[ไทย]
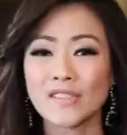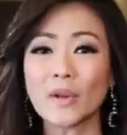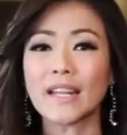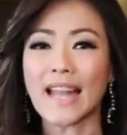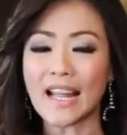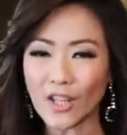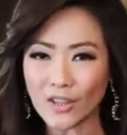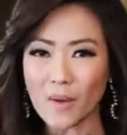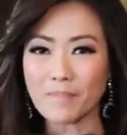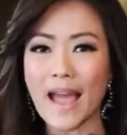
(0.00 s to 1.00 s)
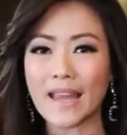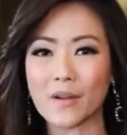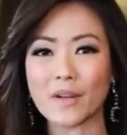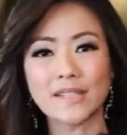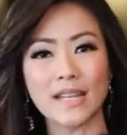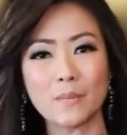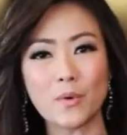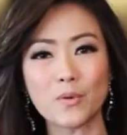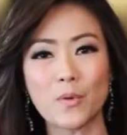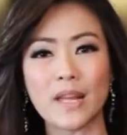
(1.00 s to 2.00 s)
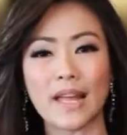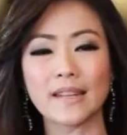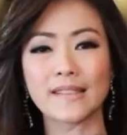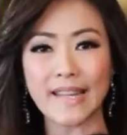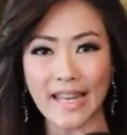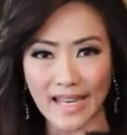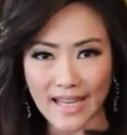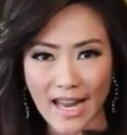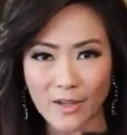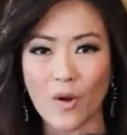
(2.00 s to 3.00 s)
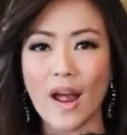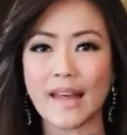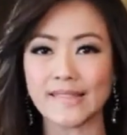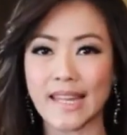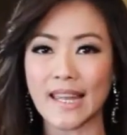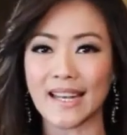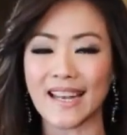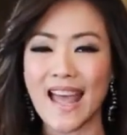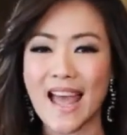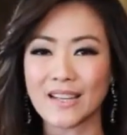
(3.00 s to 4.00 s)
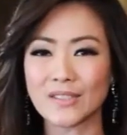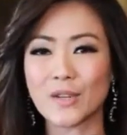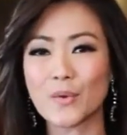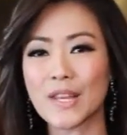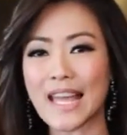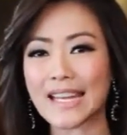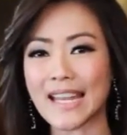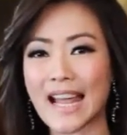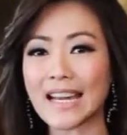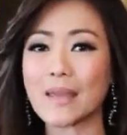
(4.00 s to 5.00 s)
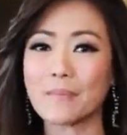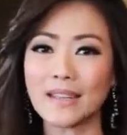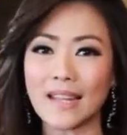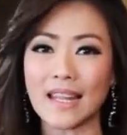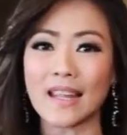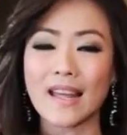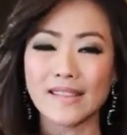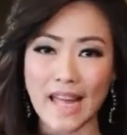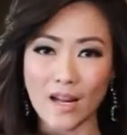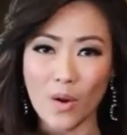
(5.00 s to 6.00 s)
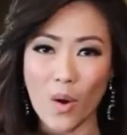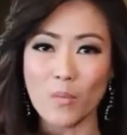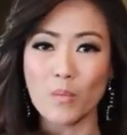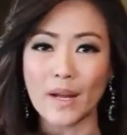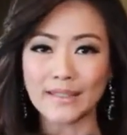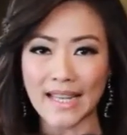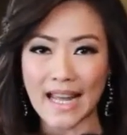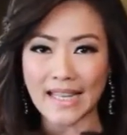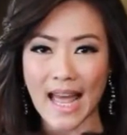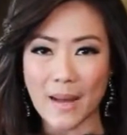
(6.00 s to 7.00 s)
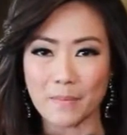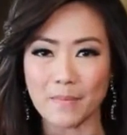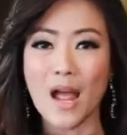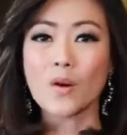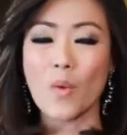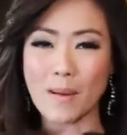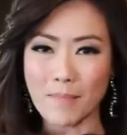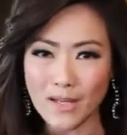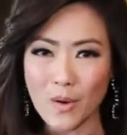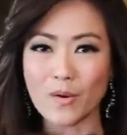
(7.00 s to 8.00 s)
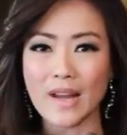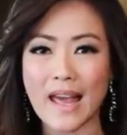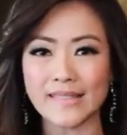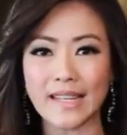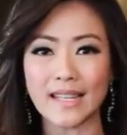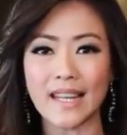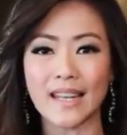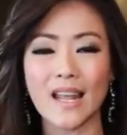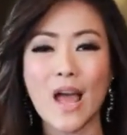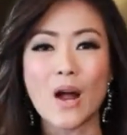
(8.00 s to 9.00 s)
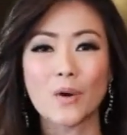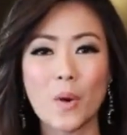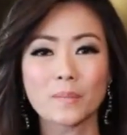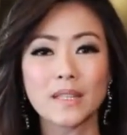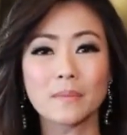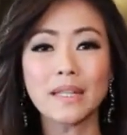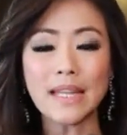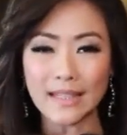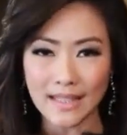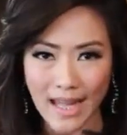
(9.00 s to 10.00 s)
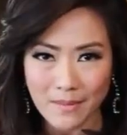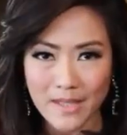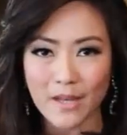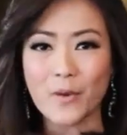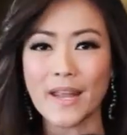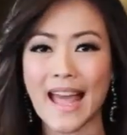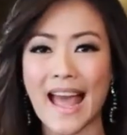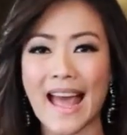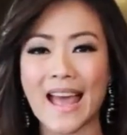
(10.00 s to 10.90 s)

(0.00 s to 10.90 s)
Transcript: ส่วนในทั้งต่อ ๆ ไปเราก็จะได้พูดคุยกันถึงสถานการณ์ของอาเซียน เราจะคุยกันทั้งในมิติ สังคม วัฒนธรรม ความมั่นคงทางเศรษฐกิจ รวมถึงมิติทางการเมืองด้วยค่ะ